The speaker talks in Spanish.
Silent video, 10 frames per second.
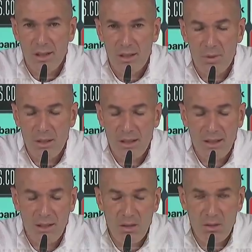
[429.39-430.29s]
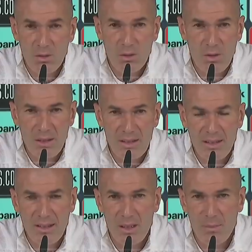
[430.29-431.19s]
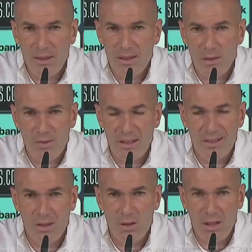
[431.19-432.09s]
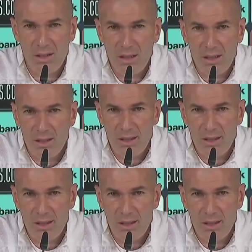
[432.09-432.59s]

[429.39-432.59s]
es verdad que no, tú no vas a ganar partidos fácil hoy en día,